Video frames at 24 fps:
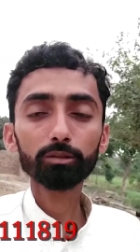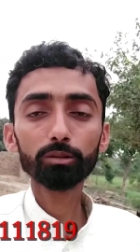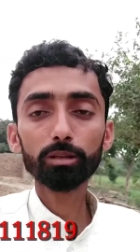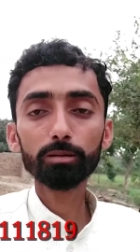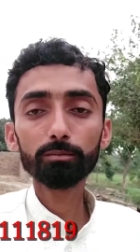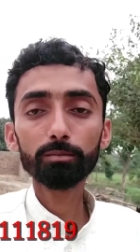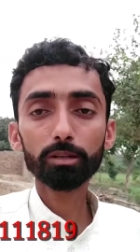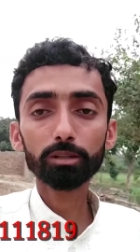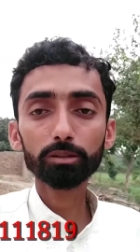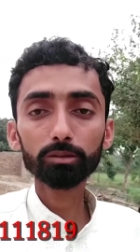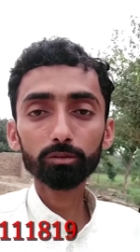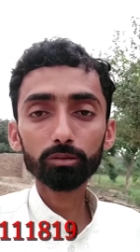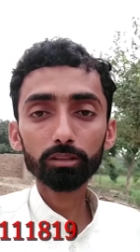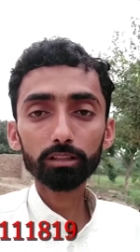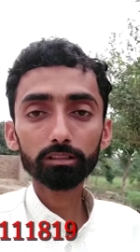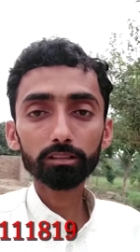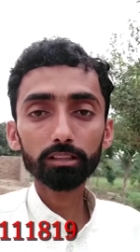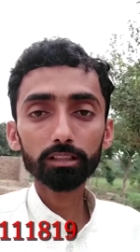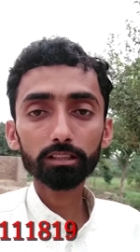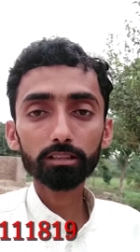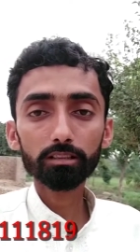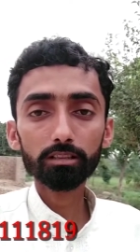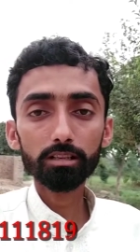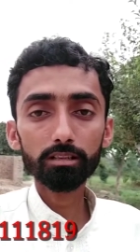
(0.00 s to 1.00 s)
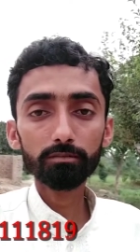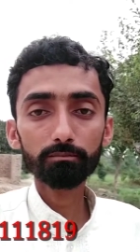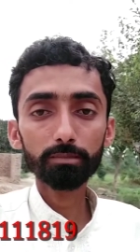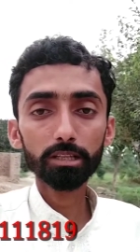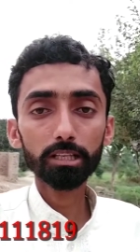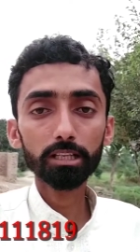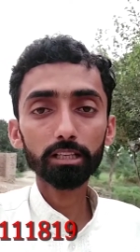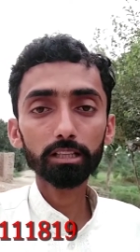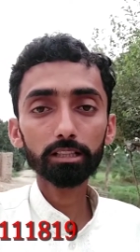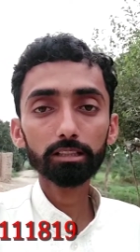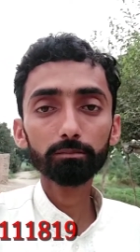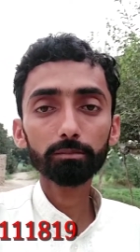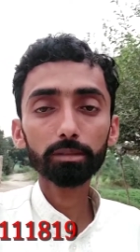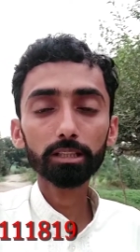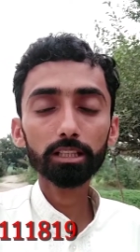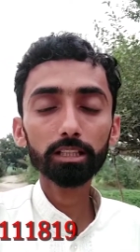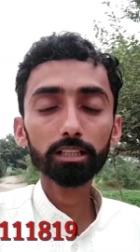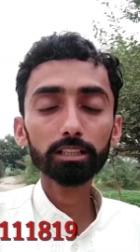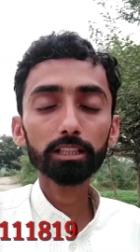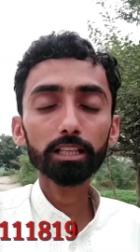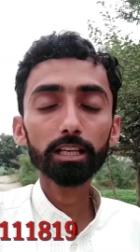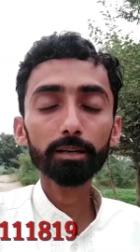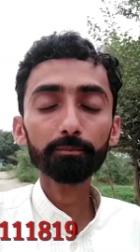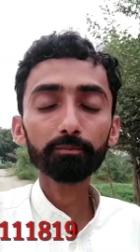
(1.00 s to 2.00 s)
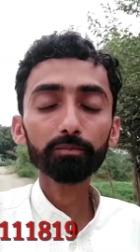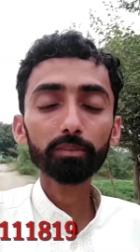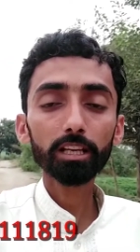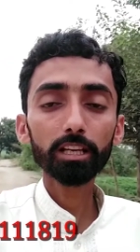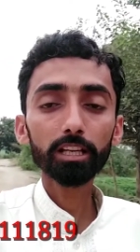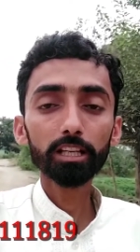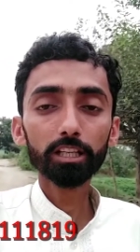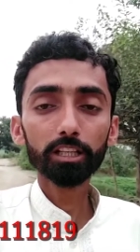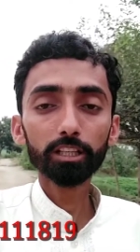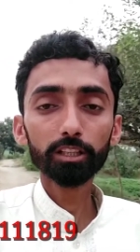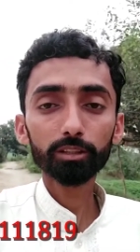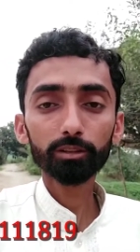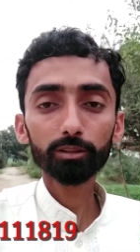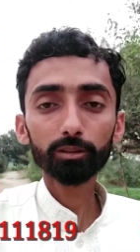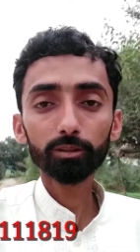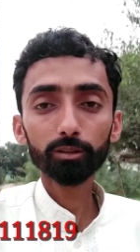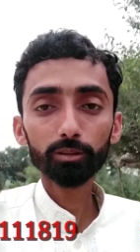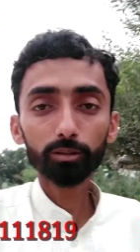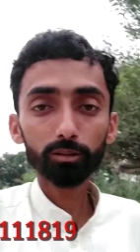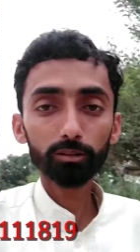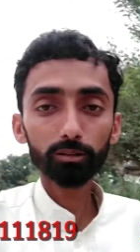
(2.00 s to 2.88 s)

थोड़ा बहुत उनके साथ काम में हाथ बटा दिया तो